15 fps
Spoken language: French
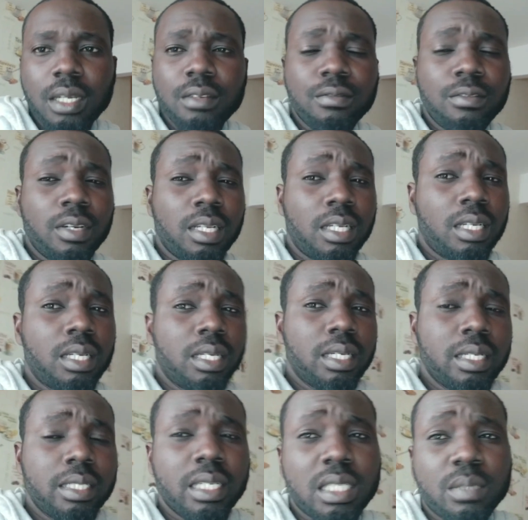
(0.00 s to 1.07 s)
Voilà,
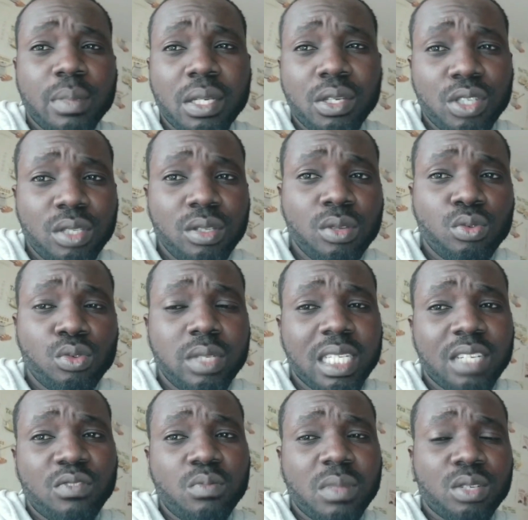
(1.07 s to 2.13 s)
j'espère que j'ai donné toutes
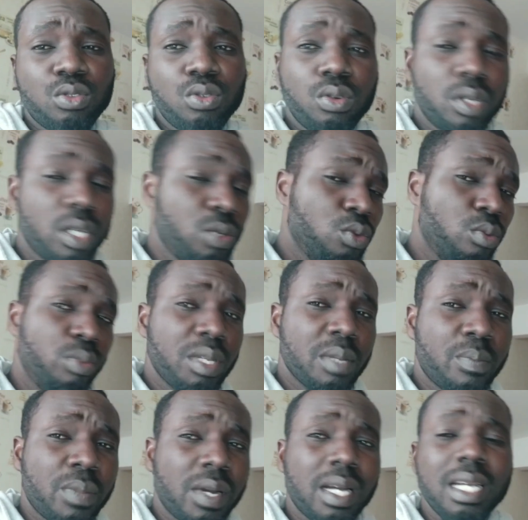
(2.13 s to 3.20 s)
les informations et n'oubliez
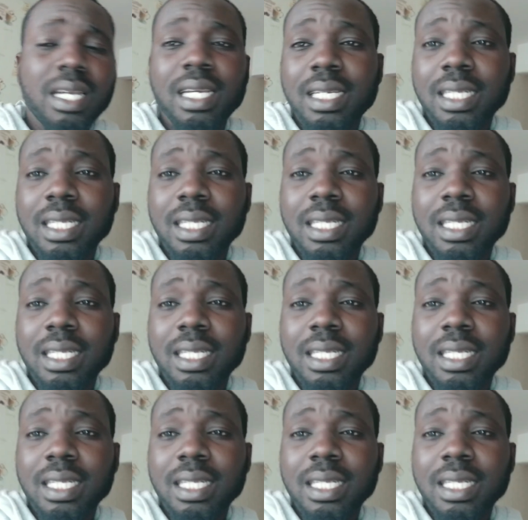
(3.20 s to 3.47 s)
pas,